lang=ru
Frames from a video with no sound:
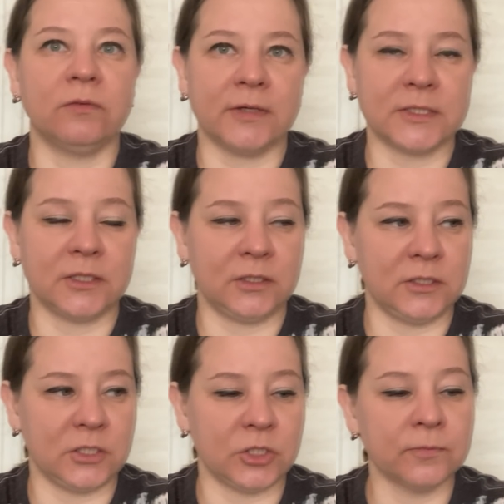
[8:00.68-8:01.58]
20
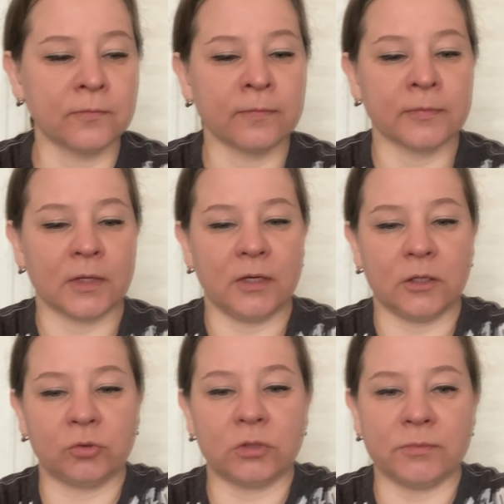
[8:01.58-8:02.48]
тысяч. Э,
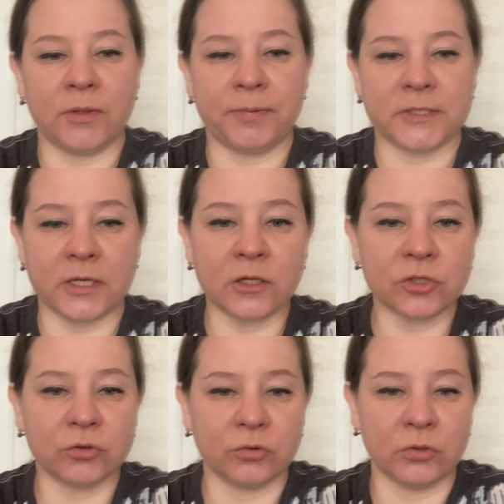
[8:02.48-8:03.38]
кто-то мне писал,
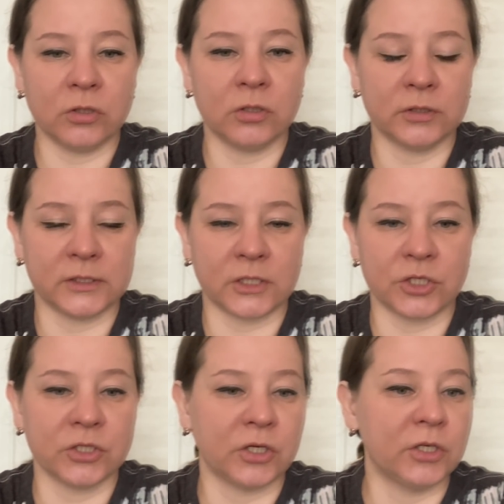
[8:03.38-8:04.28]
что
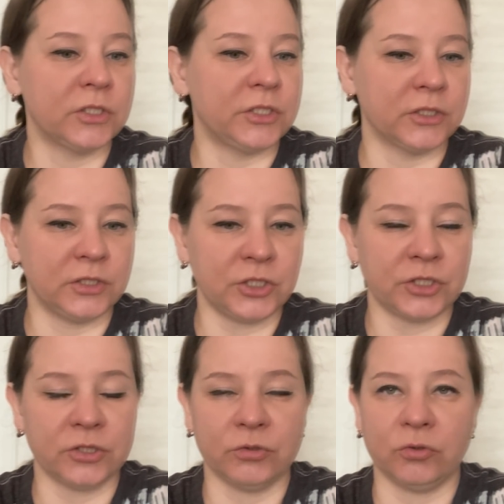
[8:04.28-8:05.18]
достаточно ХГЧ
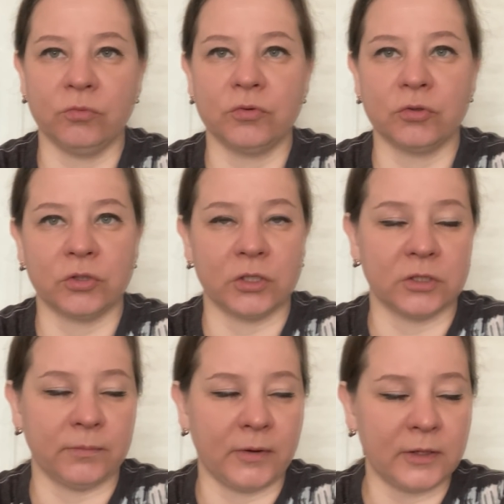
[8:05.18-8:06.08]
1000, но я думаю, все-таки
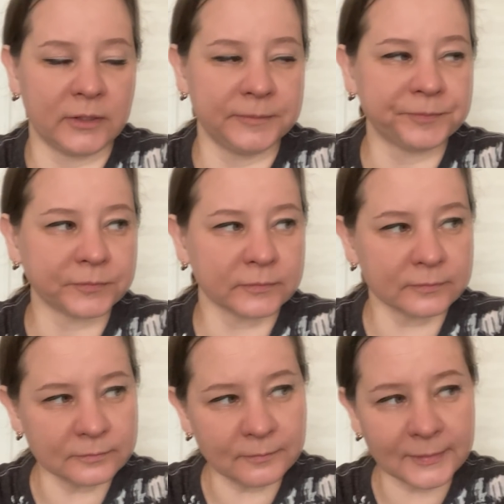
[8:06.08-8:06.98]
это мало,
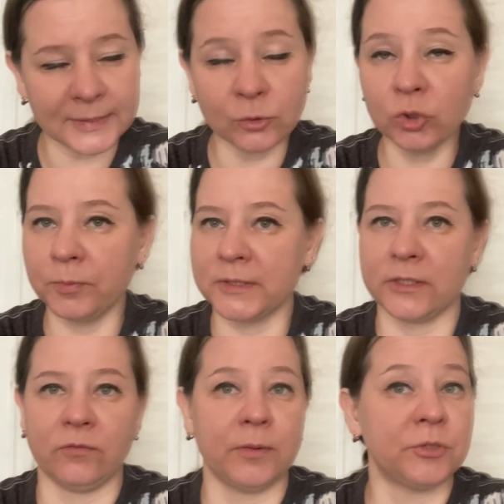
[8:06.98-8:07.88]
кто-то
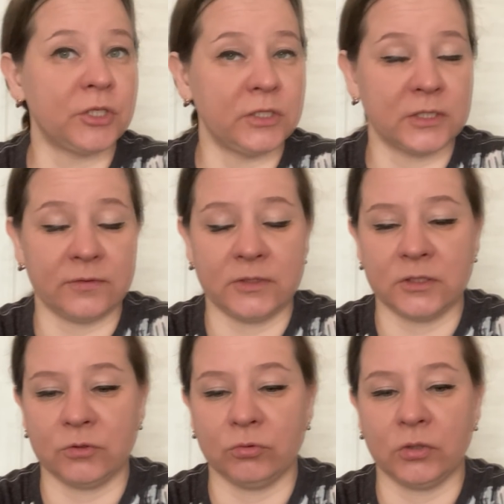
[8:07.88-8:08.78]
писал, вообще не
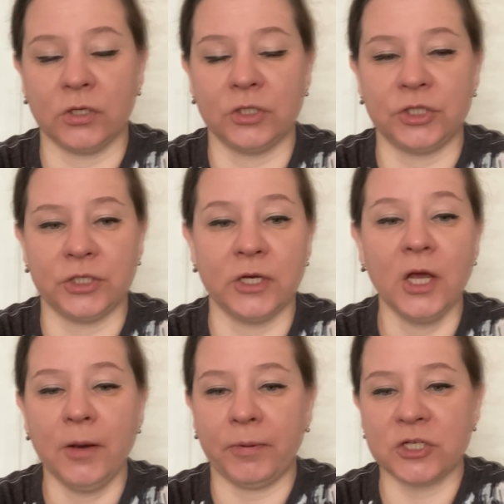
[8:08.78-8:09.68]
зависит от ХГЧ,
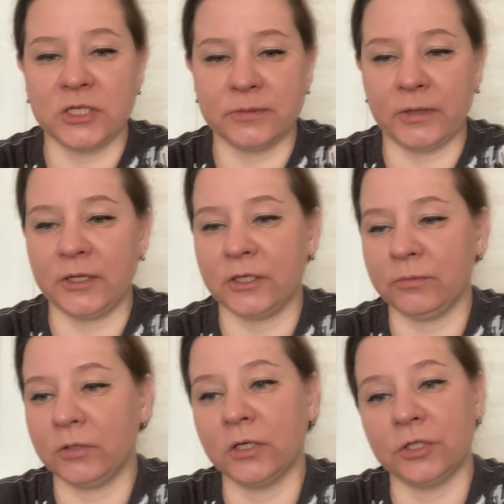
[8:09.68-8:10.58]
пошли с
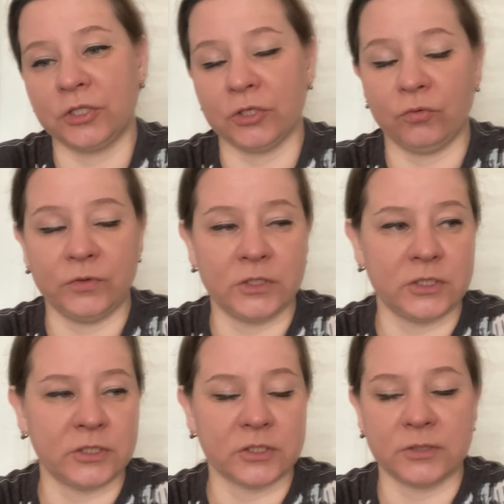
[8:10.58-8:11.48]
маленьким ХГЧ, увидели
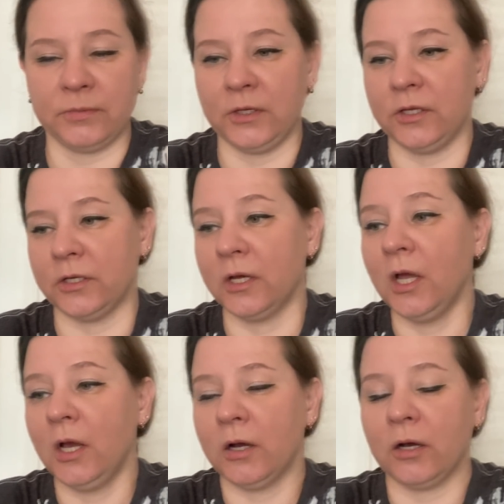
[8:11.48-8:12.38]
сердцебиение,
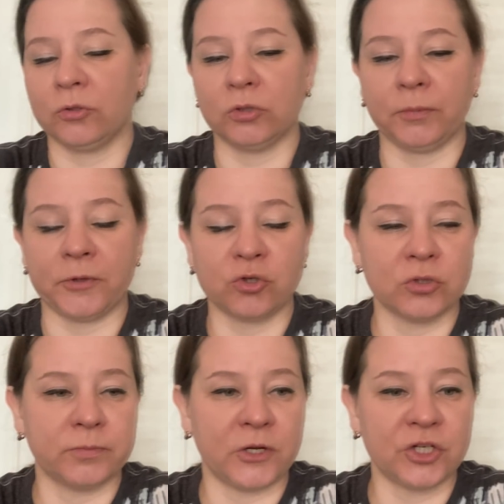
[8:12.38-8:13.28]
э, кто-то
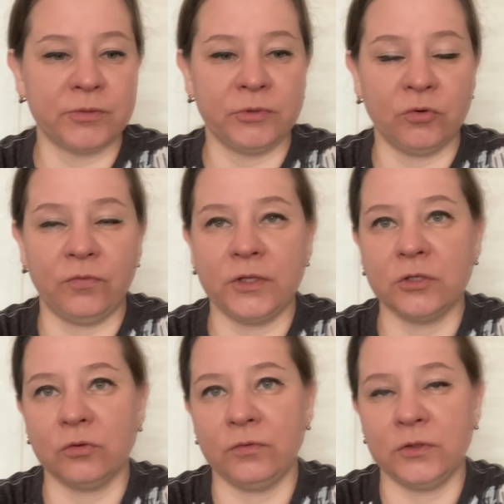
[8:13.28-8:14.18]
пошел с большим, не
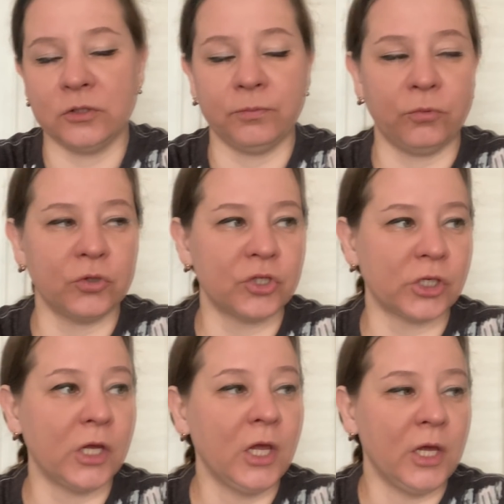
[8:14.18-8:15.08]
увидел, и видел
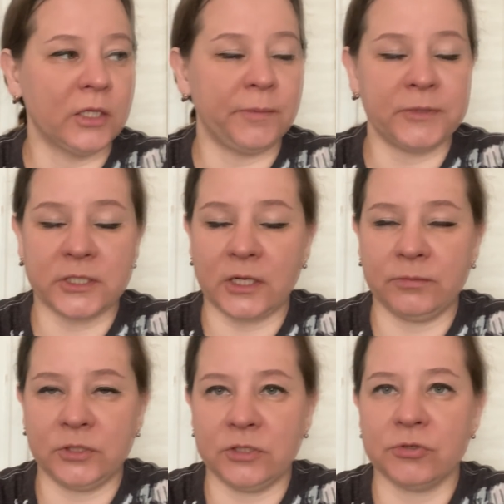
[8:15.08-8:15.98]
позже. Написали
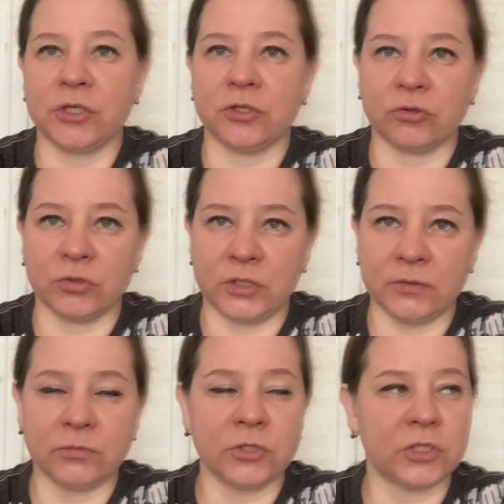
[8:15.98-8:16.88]
мне девочки, что
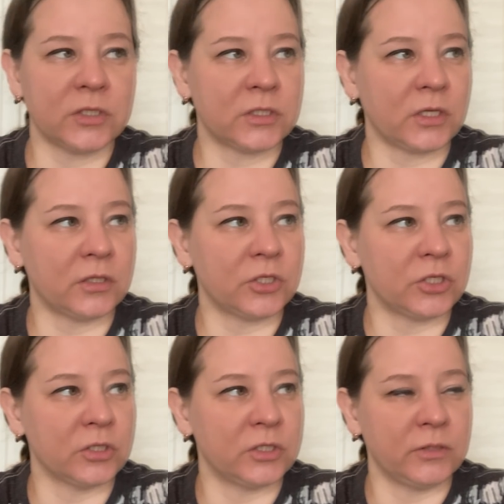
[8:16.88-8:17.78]
7 тысяч
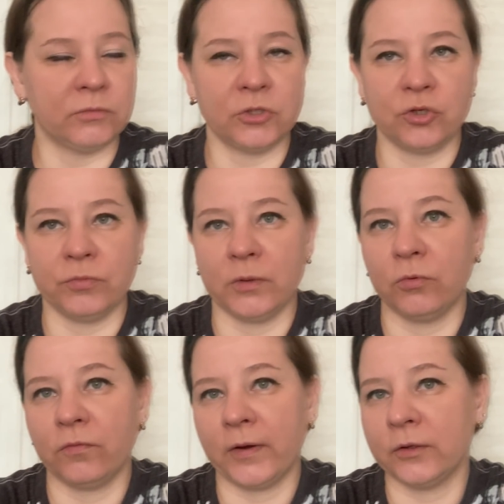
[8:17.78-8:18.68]
достаточно, 7 тысяч у меня
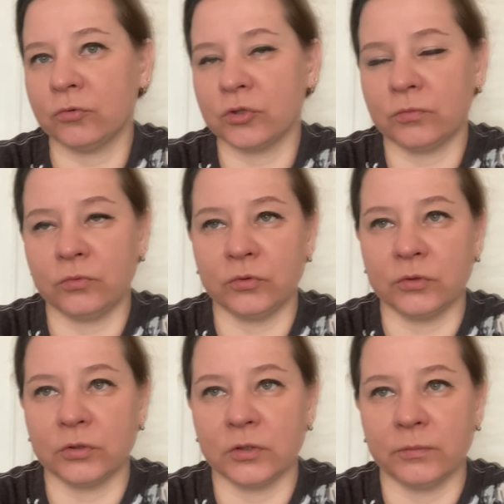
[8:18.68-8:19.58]
буквально уже
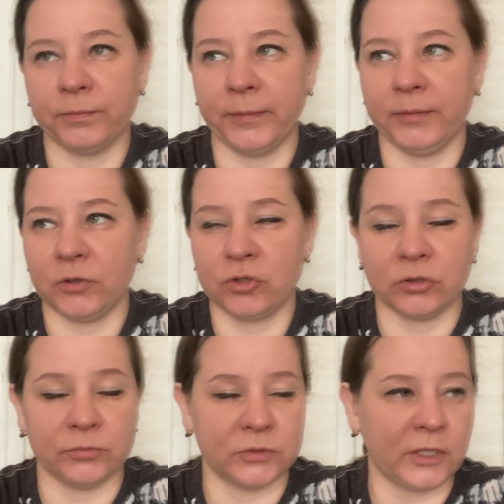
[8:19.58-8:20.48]
будет, по моим
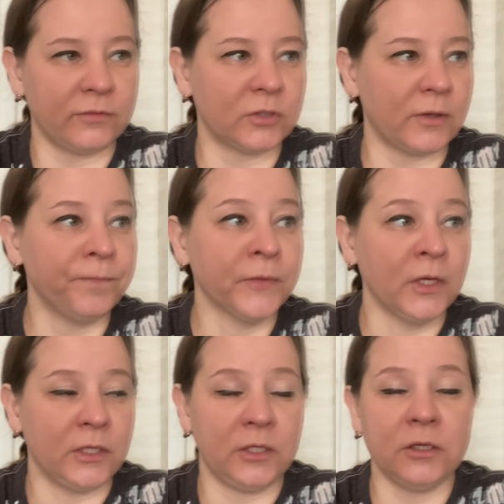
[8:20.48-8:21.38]
расчетам, завтра.
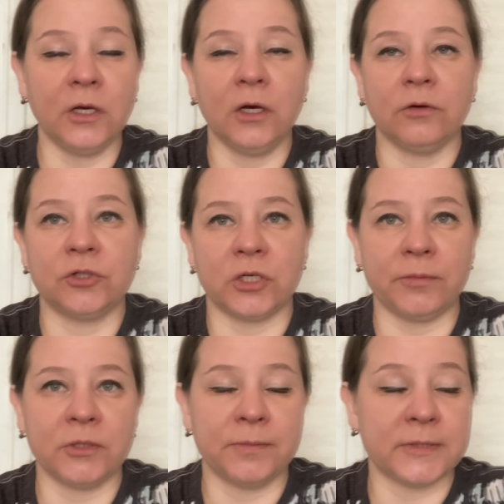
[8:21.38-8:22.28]
И вчера
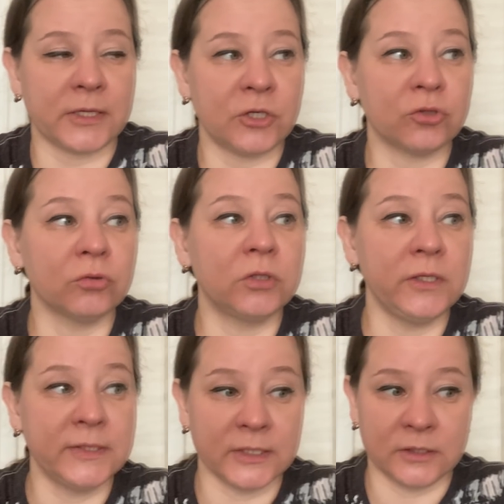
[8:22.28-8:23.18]
мне написали, что
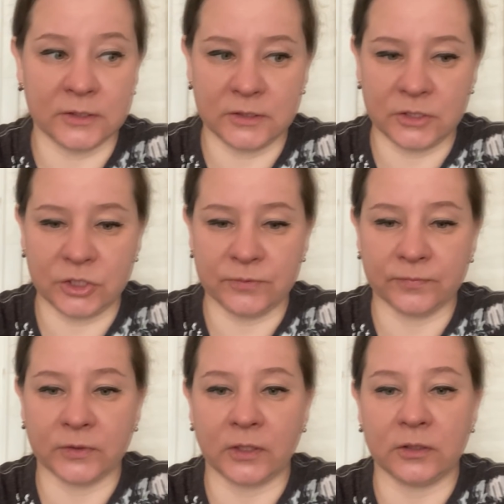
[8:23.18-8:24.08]
30 тысяч
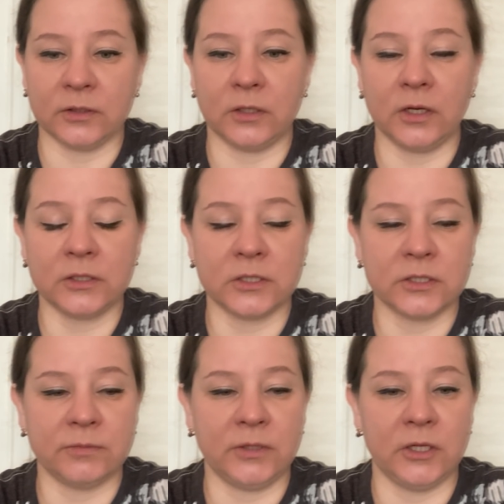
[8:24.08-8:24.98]
надо для
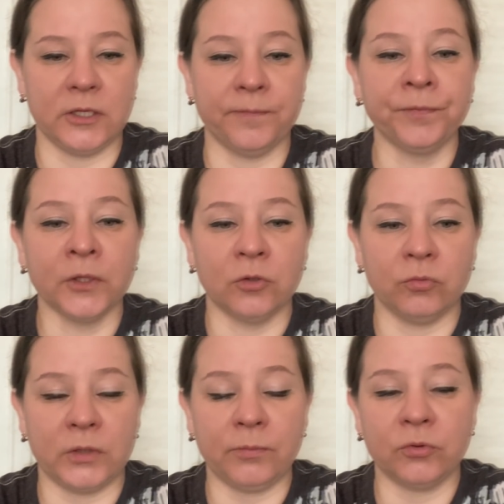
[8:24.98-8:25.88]
сердцебиения. Но
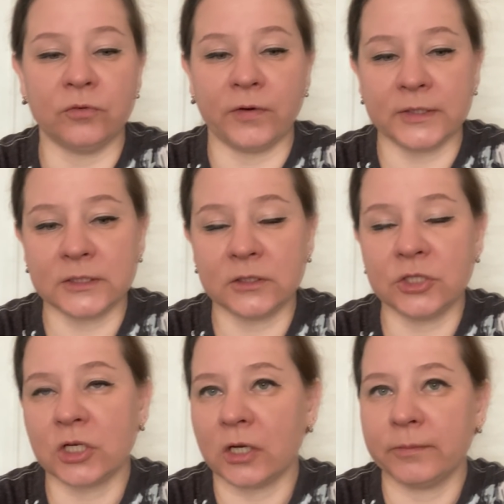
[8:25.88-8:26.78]
у меня будет 20
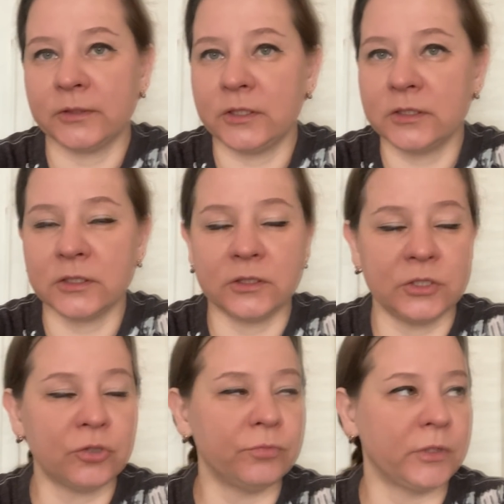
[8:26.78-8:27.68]
тысяч, как бы 30
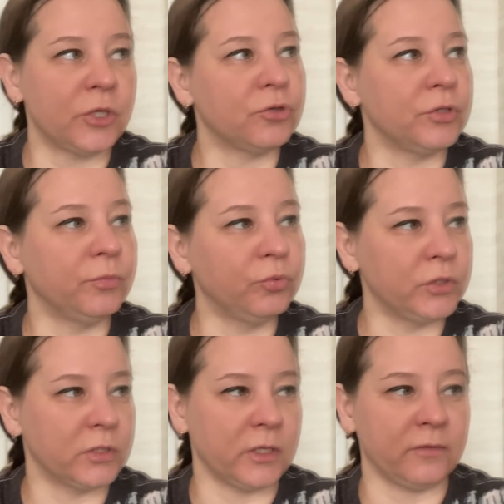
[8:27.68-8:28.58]
тысяч у меня еще не
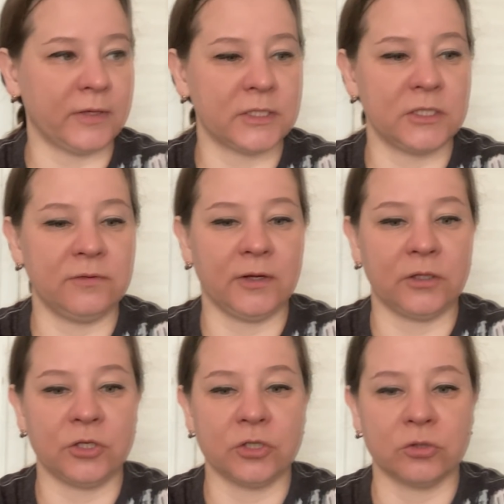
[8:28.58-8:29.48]
будет на
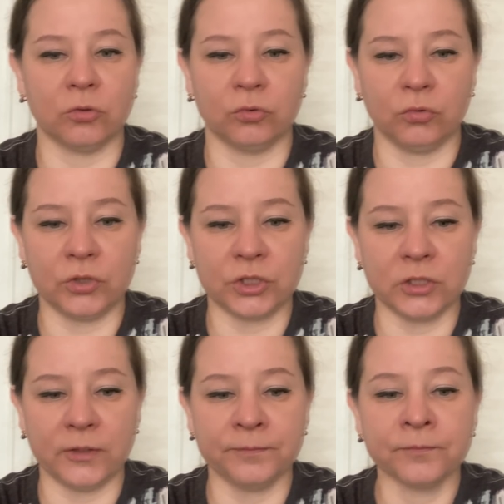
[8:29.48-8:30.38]
29 число
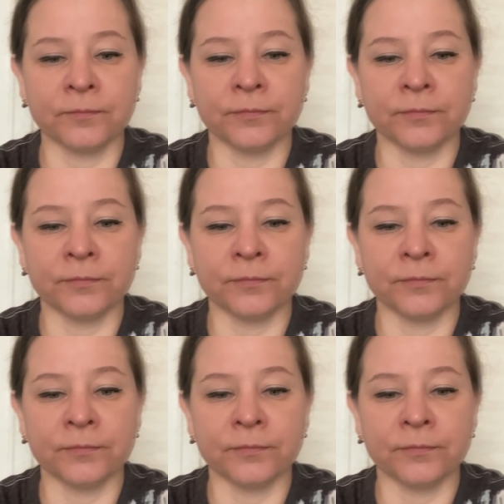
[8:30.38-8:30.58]
точно.